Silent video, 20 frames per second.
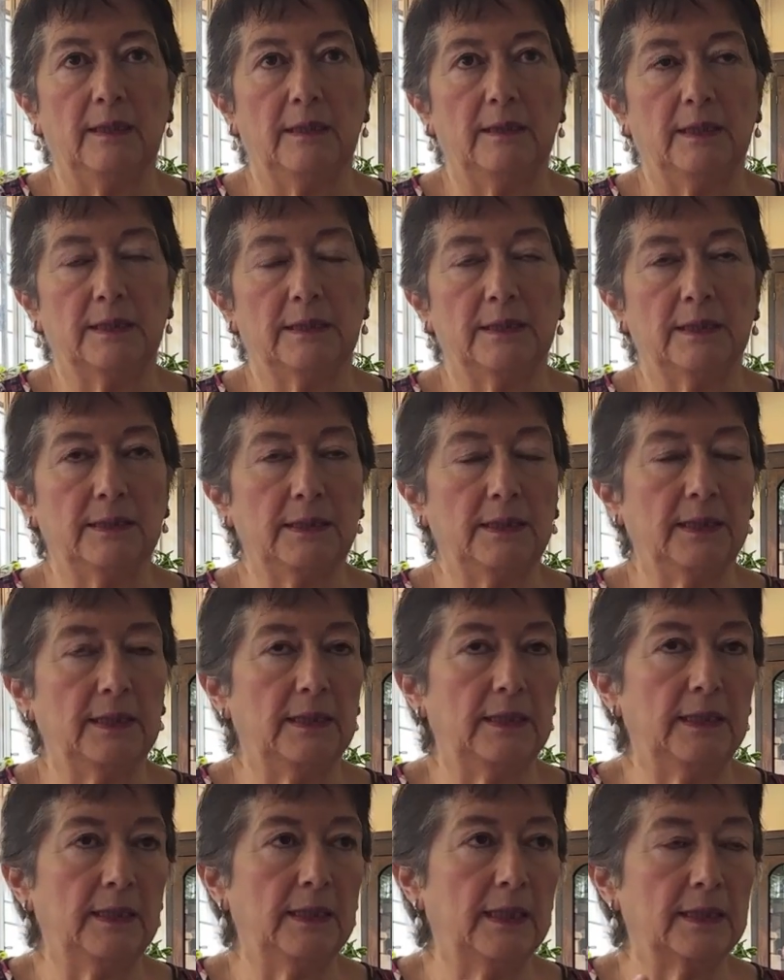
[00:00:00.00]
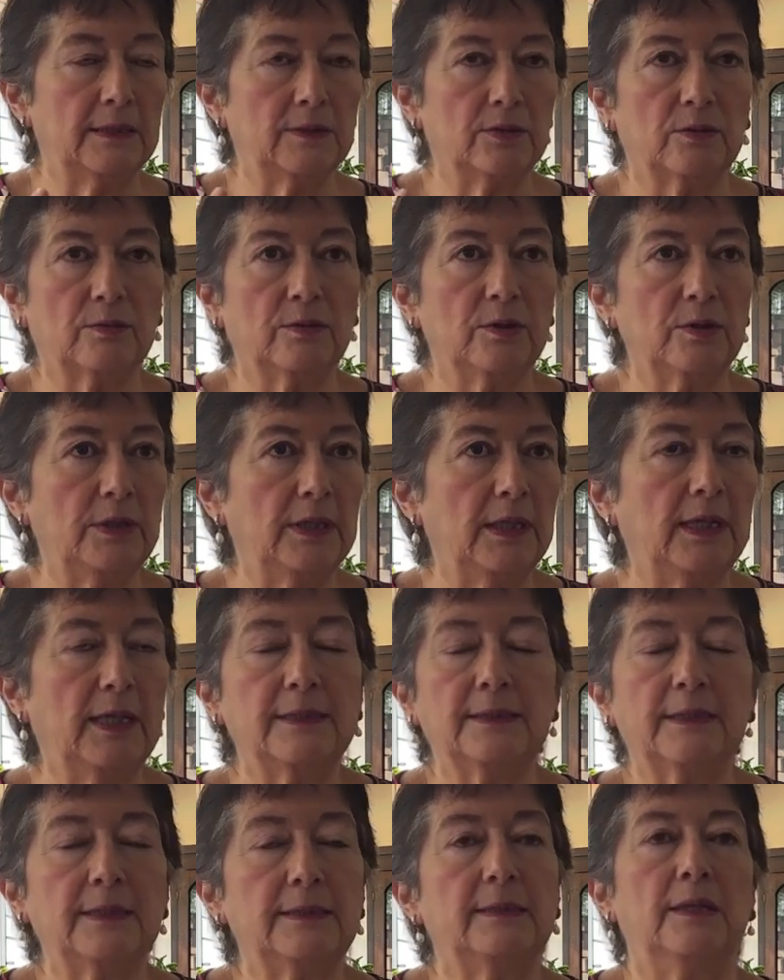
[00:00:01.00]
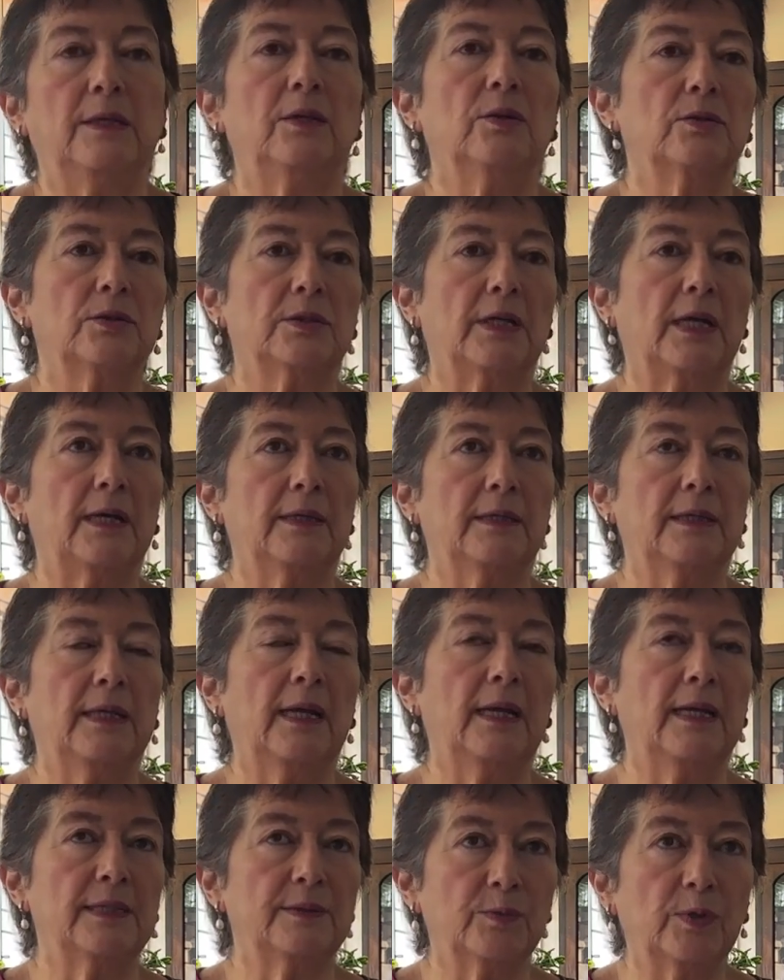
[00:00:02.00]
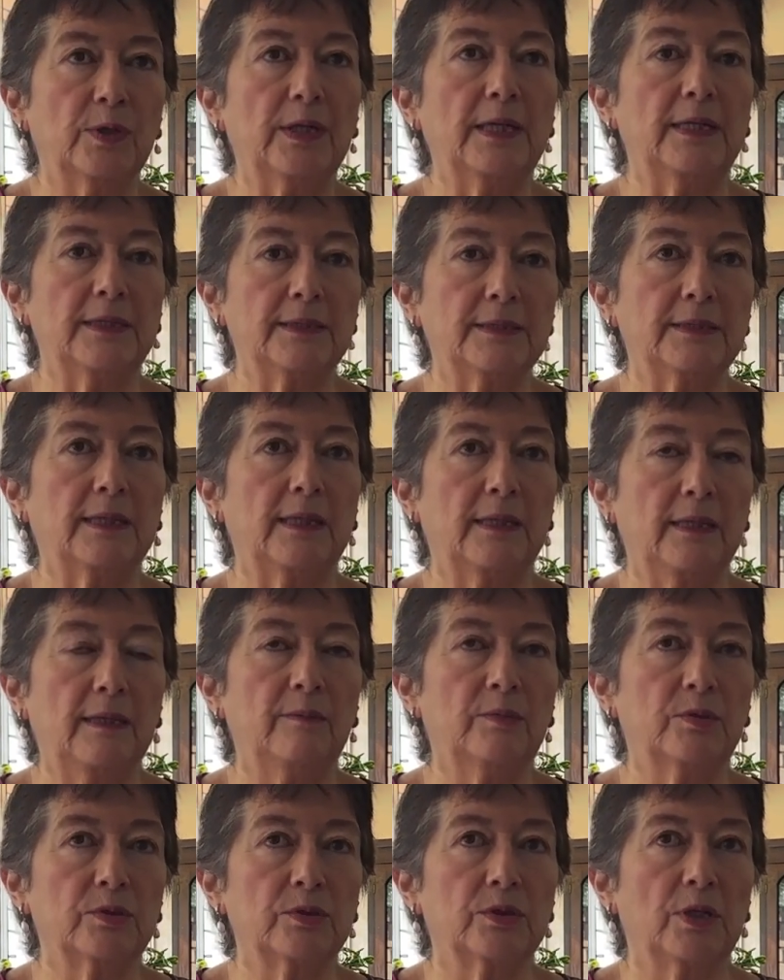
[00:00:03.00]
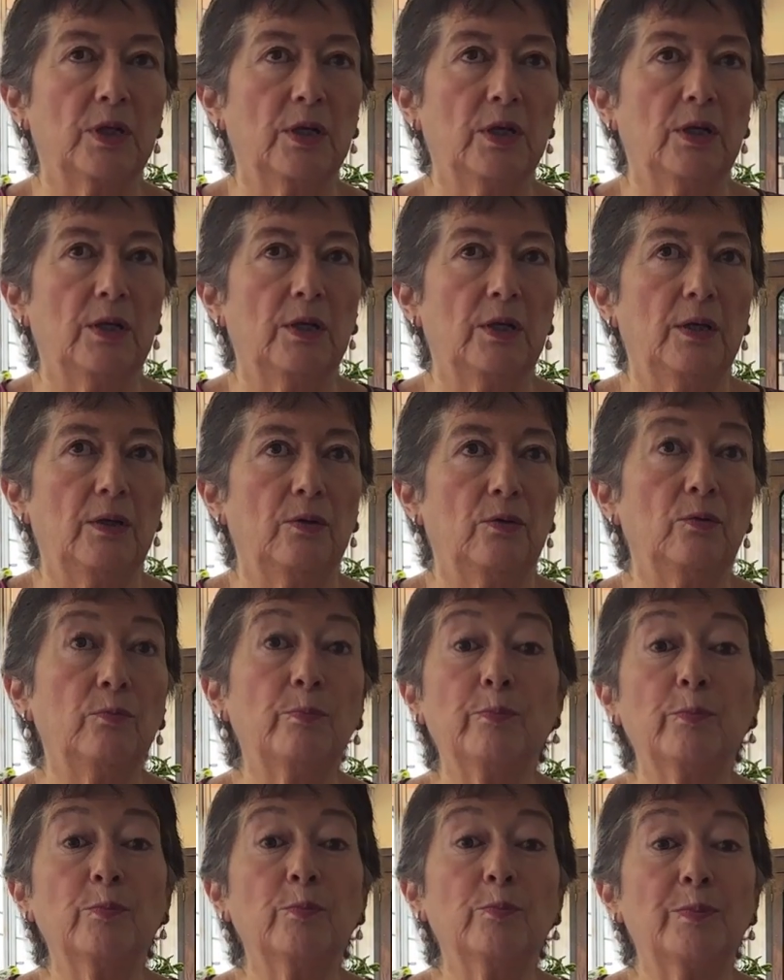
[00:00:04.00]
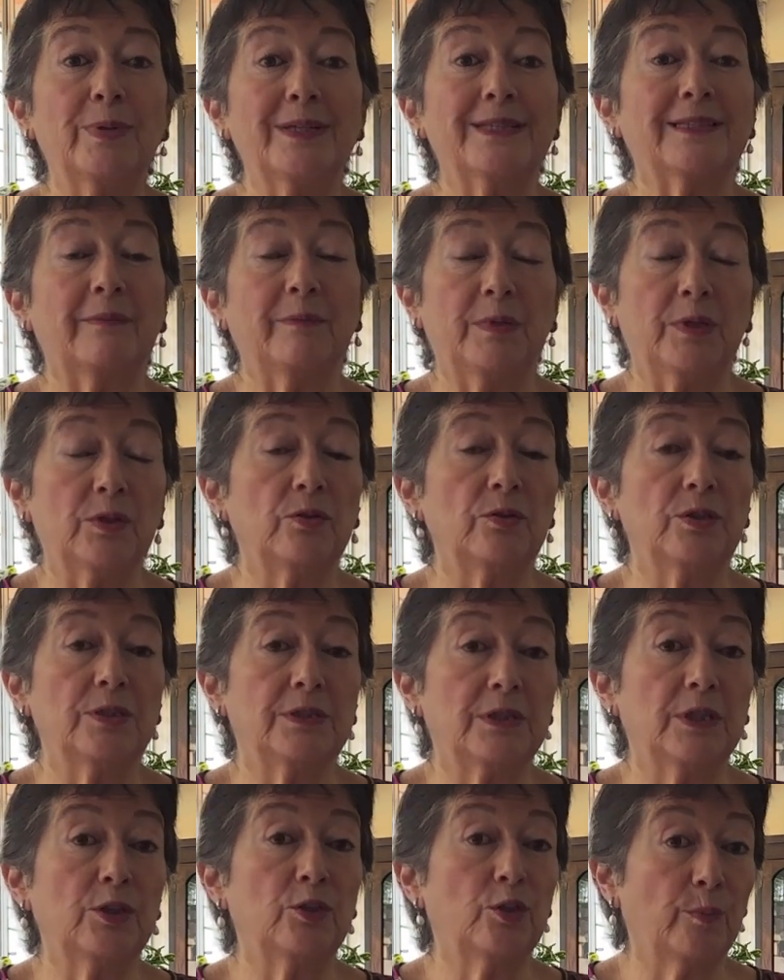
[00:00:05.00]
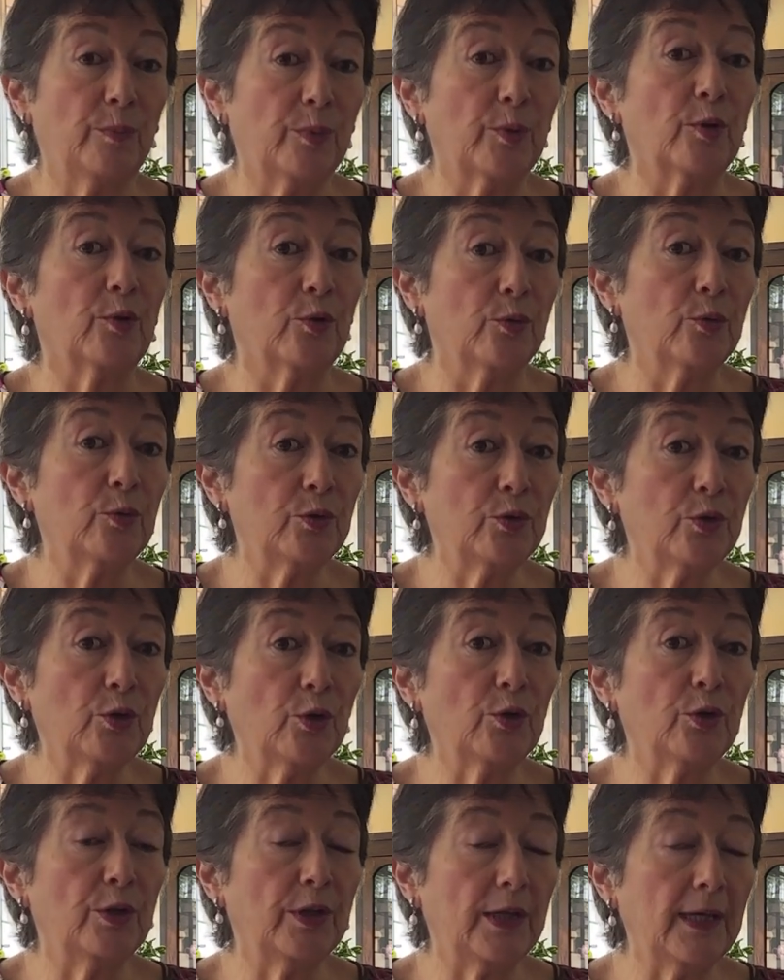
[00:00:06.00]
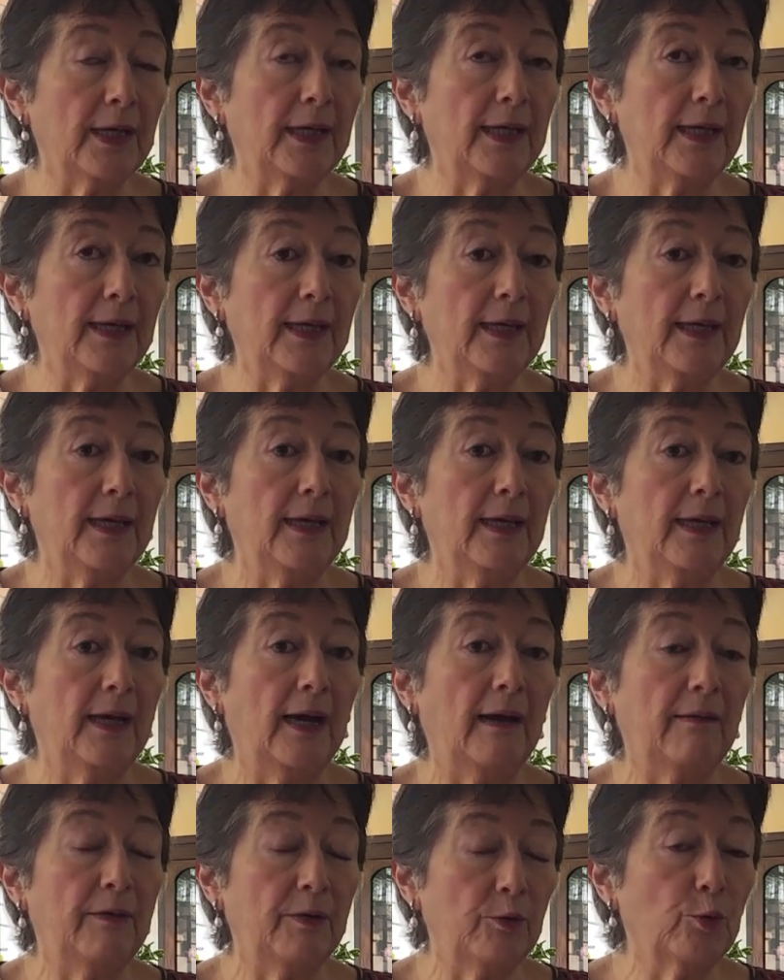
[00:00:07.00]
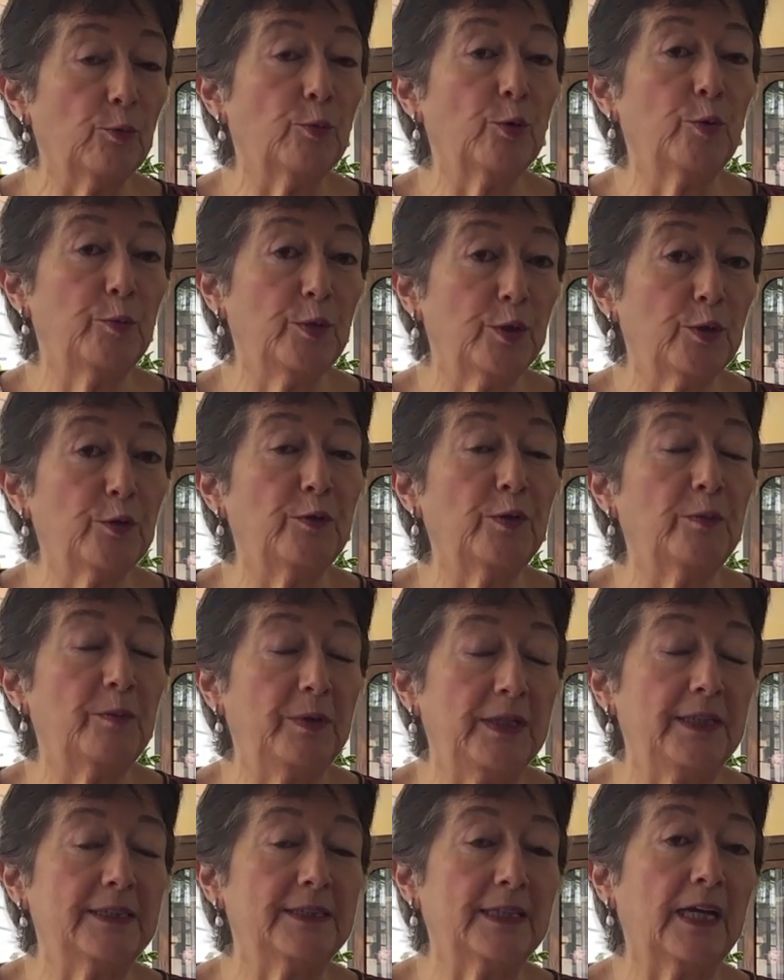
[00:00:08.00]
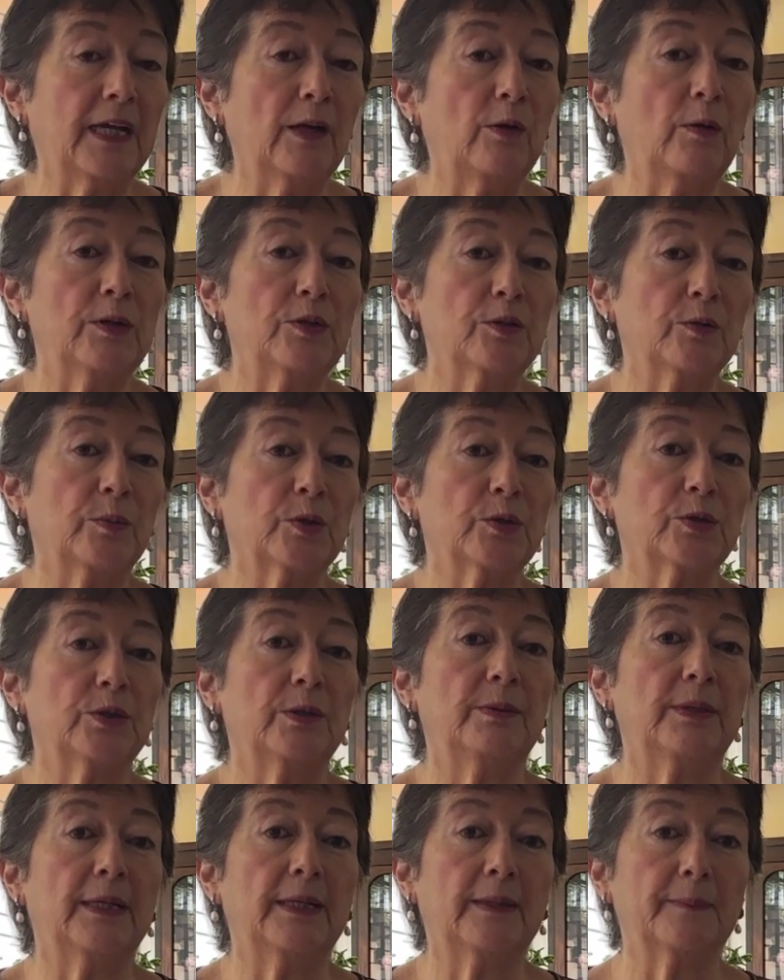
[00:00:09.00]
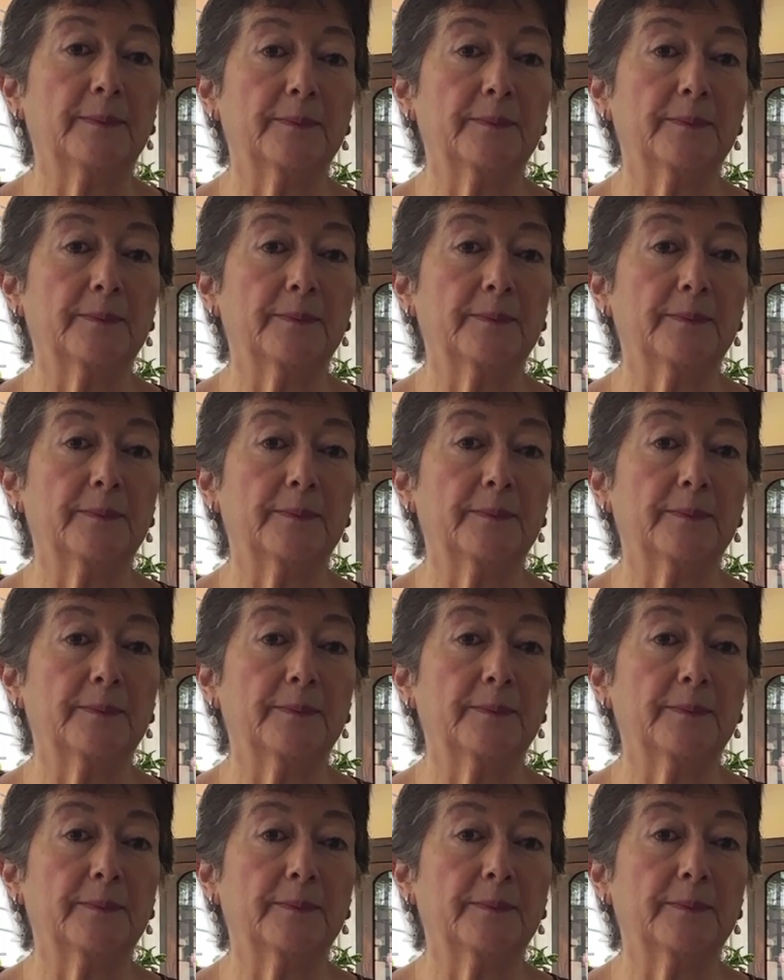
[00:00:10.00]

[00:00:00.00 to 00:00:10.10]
de ser ingenieras robóticas, qué sé yo. O sea, ya las mujeres tenemos un pensamiento distinto, producto de que ha habido un movimiento feminista que lo ha hecho posible.